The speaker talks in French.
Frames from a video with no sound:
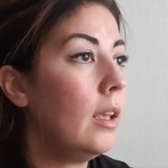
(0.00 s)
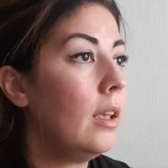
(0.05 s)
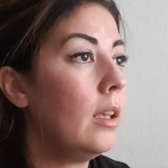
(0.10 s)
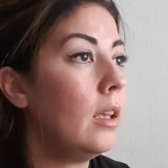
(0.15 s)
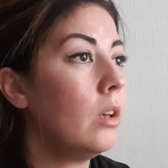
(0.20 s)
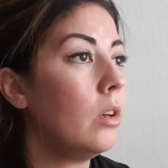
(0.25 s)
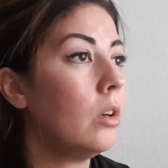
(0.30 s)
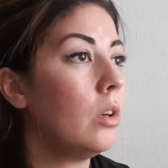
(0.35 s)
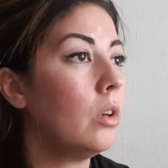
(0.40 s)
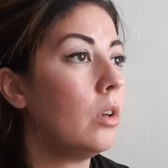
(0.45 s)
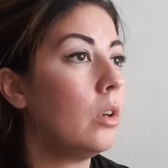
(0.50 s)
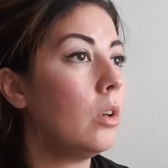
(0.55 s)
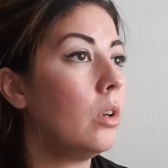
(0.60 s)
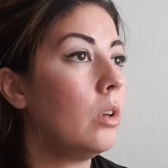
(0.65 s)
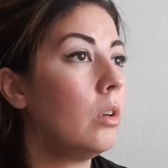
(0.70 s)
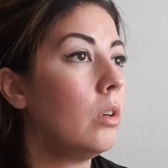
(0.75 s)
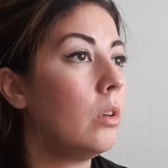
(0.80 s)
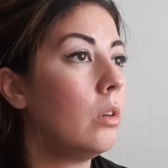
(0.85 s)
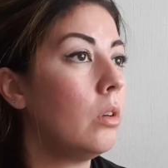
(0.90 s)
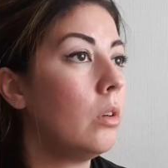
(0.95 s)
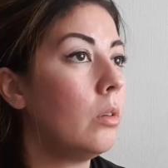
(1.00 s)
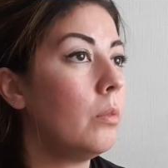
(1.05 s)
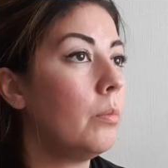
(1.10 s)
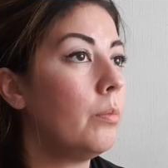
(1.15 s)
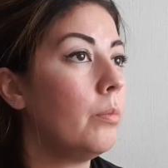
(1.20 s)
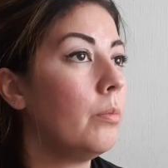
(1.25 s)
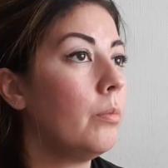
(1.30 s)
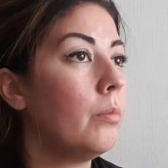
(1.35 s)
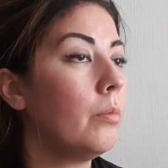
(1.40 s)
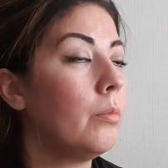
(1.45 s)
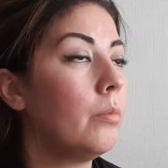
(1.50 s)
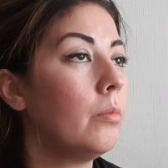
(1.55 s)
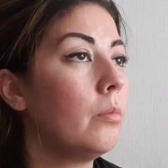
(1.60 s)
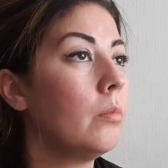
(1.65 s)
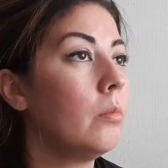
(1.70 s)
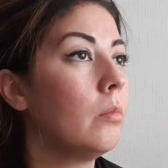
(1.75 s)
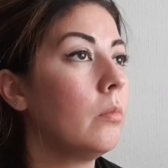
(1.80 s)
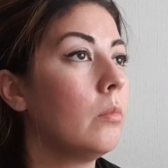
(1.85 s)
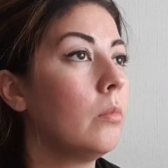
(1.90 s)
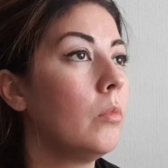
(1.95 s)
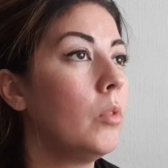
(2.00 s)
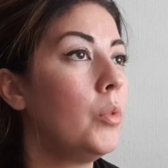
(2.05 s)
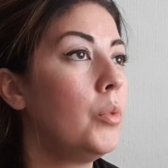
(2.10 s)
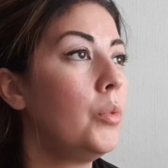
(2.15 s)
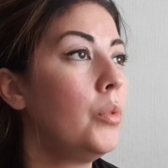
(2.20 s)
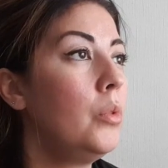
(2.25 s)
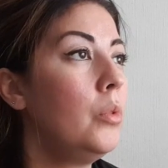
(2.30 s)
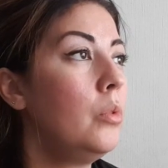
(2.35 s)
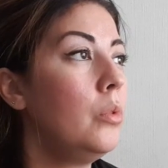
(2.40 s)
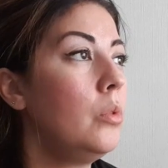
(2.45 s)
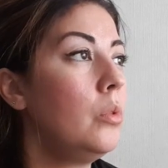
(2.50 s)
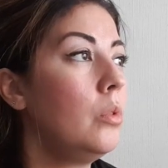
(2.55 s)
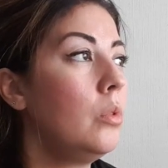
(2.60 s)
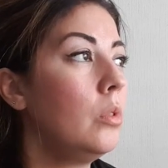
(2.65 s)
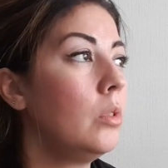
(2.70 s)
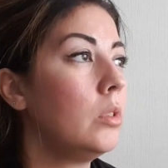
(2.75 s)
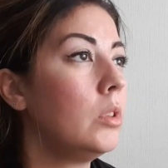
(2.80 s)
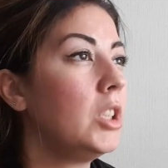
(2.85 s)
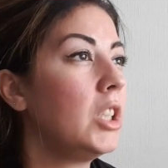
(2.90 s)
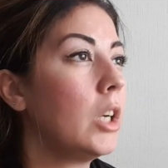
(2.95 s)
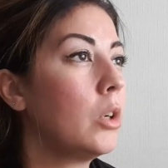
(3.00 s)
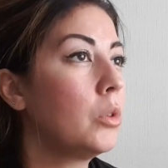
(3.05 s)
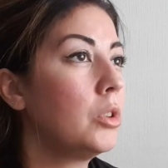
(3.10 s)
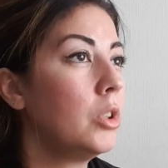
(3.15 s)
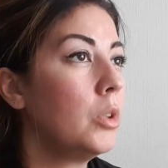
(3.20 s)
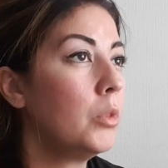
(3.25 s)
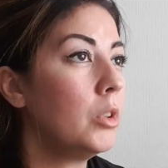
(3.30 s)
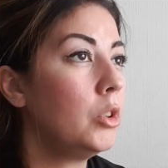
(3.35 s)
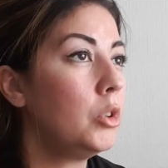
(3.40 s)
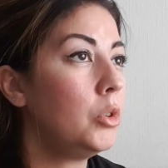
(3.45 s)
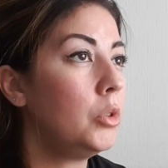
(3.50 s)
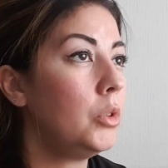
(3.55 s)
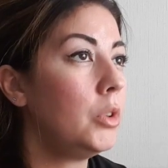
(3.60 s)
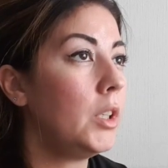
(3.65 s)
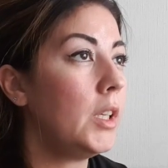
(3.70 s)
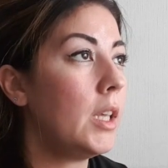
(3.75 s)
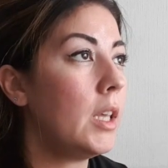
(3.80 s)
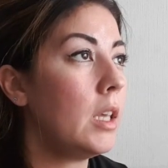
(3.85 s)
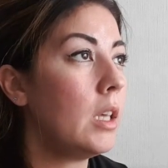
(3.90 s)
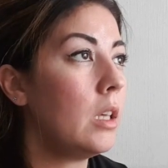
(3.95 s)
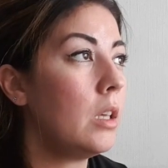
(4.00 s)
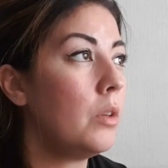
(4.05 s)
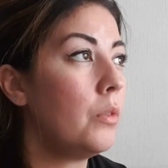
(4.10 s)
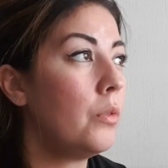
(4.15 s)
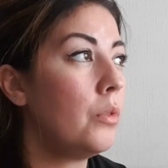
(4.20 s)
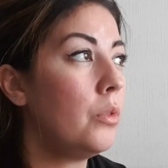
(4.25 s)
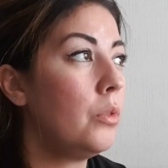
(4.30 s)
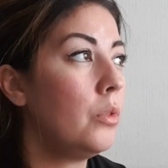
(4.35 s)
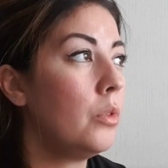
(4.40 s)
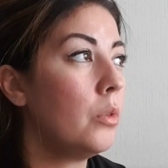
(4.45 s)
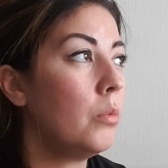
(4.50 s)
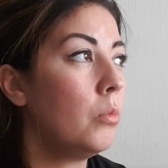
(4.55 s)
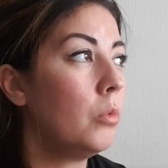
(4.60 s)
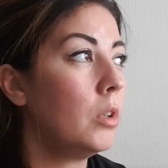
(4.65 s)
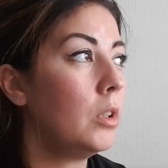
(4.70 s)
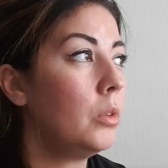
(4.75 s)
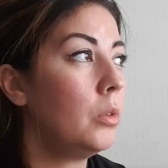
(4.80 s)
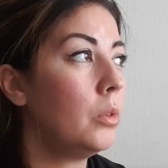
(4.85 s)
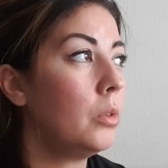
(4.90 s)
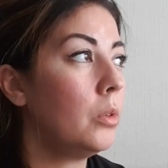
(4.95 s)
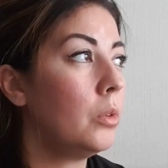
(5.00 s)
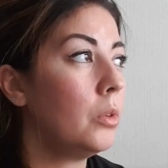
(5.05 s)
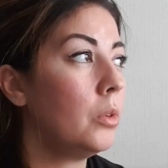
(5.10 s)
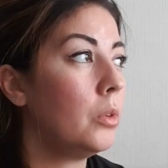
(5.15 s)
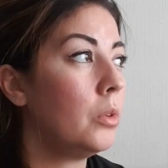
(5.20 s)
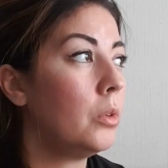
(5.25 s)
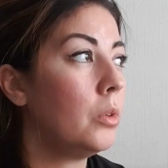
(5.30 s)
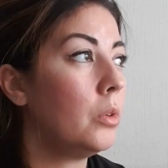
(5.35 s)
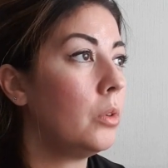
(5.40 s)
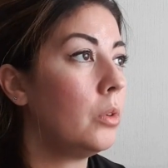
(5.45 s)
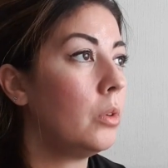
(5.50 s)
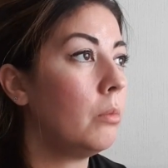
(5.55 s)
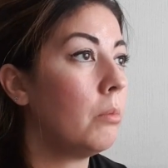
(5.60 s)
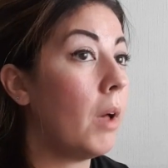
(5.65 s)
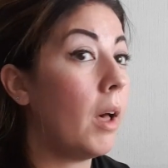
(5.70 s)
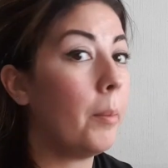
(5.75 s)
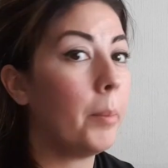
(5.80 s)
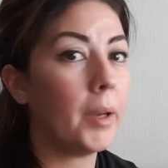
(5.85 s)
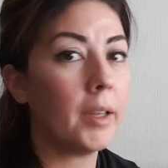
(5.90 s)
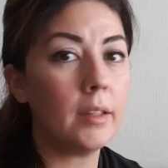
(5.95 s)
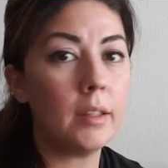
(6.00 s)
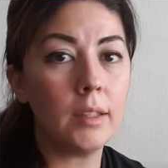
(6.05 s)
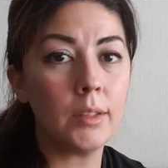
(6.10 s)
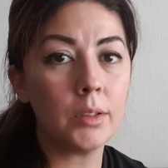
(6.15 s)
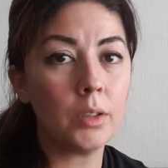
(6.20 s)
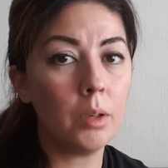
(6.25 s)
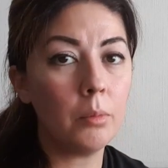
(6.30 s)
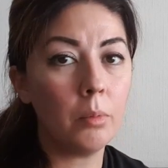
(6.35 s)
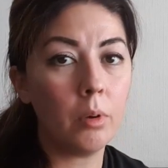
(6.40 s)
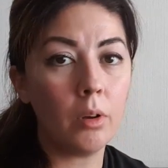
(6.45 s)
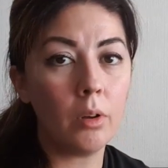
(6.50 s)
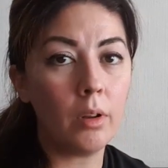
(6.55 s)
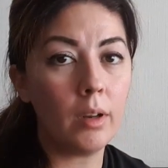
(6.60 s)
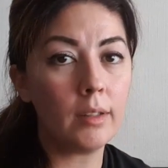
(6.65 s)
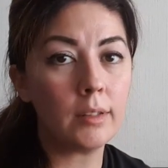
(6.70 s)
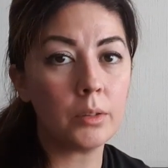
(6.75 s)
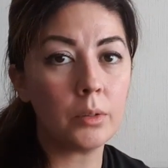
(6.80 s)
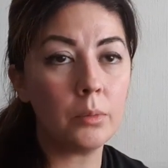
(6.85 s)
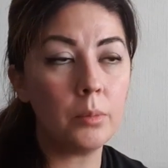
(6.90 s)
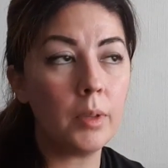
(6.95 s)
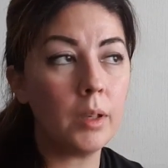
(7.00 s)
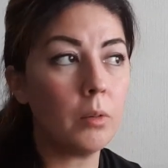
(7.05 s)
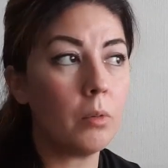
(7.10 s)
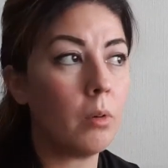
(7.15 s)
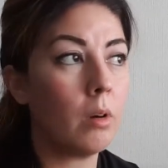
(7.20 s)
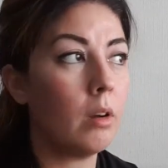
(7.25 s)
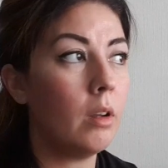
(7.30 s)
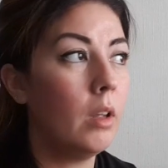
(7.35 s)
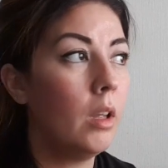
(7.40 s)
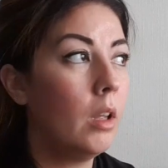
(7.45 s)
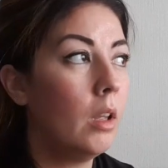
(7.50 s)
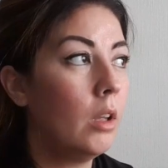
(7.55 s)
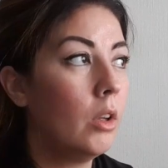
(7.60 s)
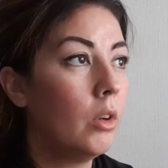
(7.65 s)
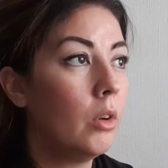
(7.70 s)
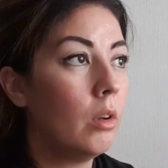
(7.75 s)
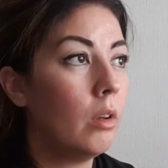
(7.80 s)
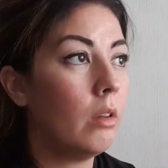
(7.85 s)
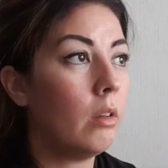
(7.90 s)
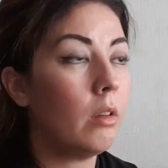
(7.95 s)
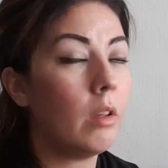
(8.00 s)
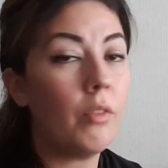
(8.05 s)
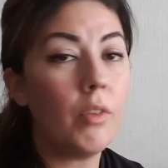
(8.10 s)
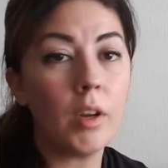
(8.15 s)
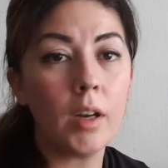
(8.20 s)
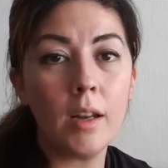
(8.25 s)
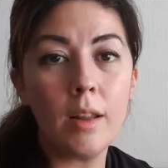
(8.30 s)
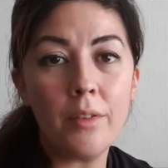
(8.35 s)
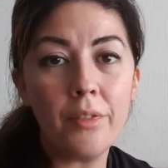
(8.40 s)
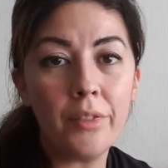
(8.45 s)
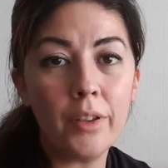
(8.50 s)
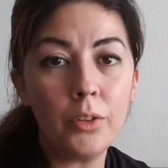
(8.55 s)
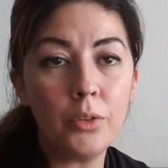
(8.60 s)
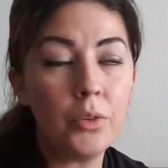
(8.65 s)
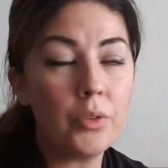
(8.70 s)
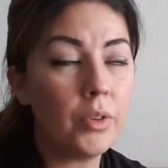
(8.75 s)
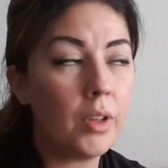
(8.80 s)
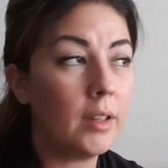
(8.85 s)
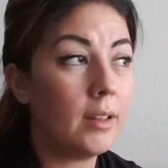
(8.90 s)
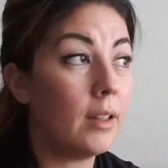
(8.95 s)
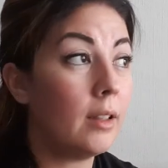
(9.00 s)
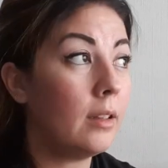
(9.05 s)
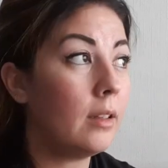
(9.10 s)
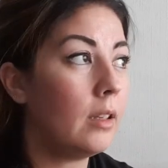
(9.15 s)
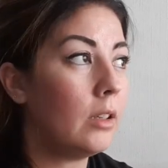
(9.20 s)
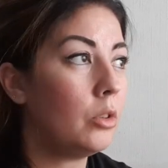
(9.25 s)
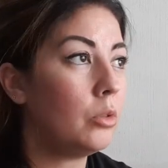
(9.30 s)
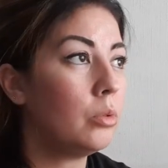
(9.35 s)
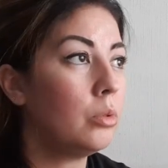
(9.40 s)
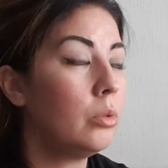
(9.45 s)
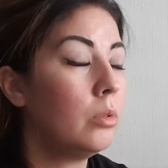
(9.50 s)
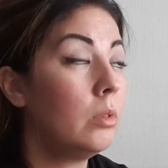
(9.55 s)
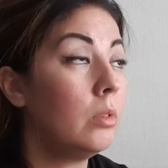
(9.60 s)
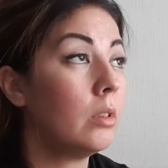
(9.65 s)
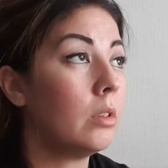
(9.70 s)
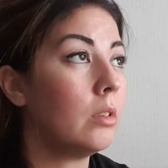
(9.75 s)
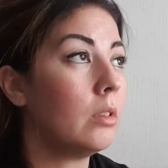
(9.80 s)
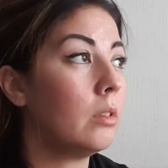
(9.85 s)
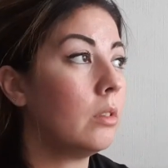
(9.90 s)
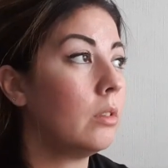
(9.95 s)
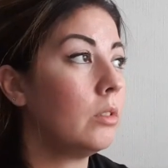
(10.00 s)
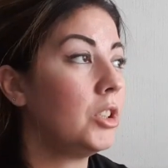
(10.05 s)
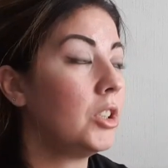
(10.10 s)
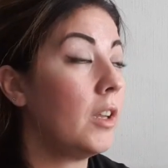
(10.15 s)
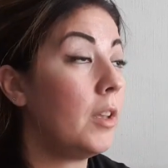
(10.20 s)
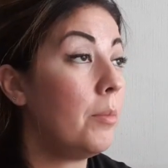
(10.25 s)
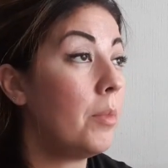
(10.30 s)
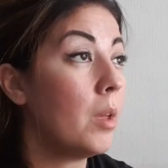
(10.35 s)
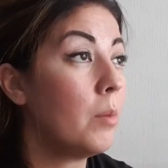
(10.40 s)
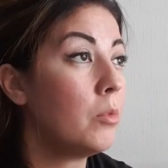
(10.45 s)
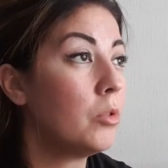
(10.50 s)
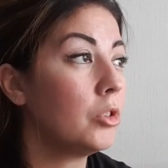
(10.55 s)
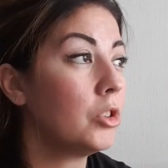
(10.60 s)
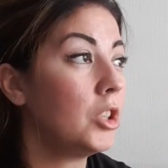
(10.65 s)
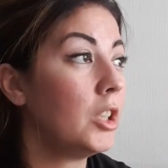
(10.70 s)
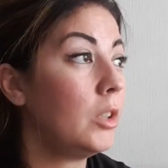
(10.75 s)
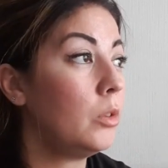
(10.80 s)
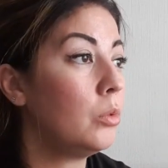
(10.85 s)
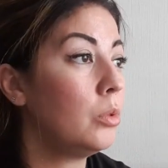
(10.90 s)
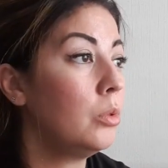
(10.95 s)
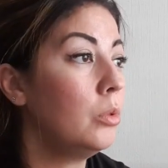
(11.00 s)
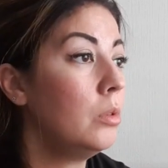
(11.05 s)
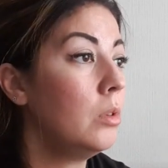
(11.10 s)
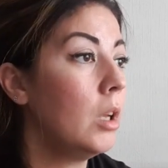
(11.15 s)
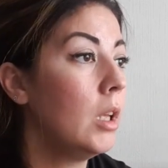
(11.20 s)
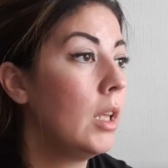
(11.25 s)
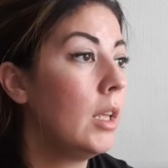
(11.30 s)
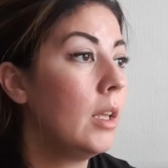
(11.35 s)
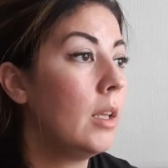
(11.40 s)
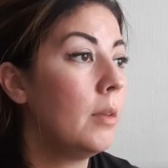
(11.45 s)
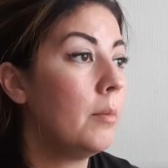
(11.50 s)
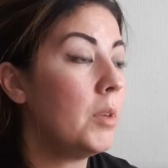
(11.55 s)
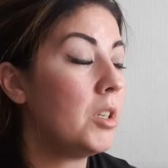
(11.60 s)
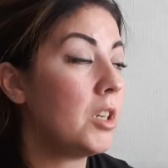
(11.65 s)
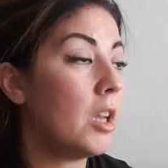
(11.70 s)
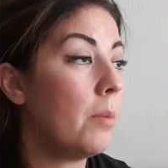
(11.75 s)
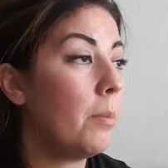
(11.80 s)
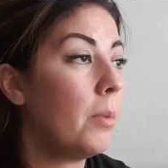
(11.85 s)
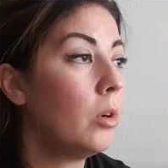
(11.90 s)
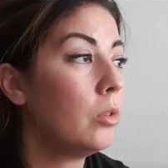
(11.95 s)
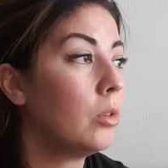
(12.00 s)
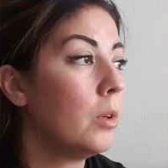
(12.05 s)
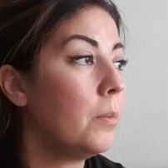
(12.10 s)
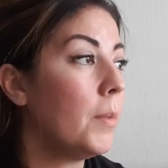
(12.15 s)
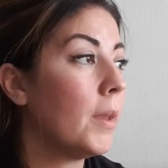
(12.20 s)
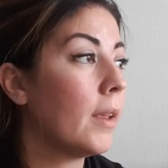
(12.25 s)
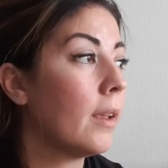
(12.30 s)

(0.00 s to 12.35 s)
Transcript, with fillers: Et euh, venu, j'ai accouché au mois de juillet, venu au mois de... Bah, après décembre, laisse tomber, quoi. Euh, avec les fêtes de fin d'année et tout, j'avais bien mangé et tout. J'avais pas autant